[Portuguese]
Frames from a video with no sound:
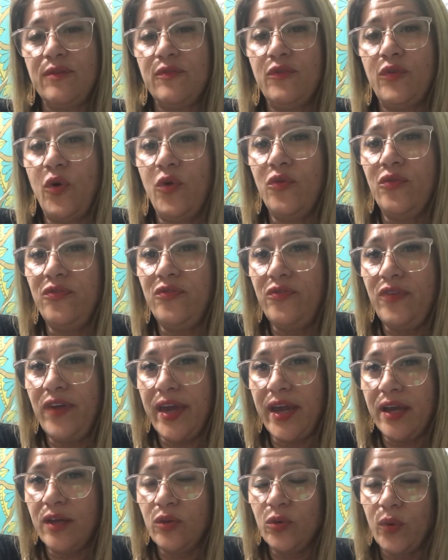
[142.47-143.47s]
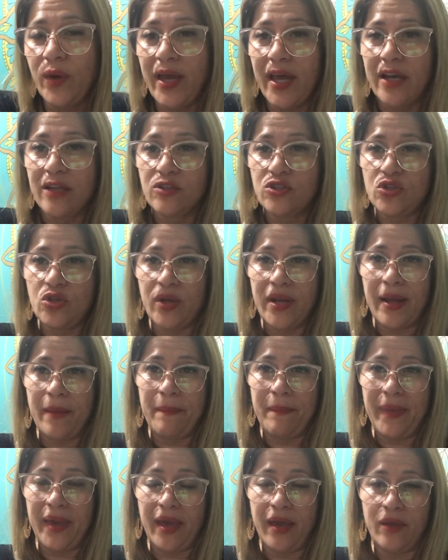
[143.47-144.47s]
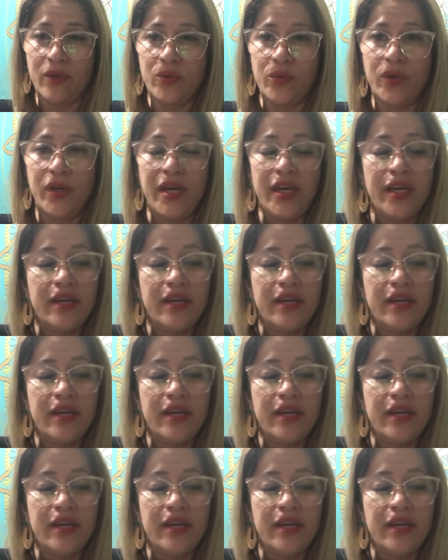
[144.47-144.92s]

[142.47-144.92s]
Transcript: envolver num relacionamento,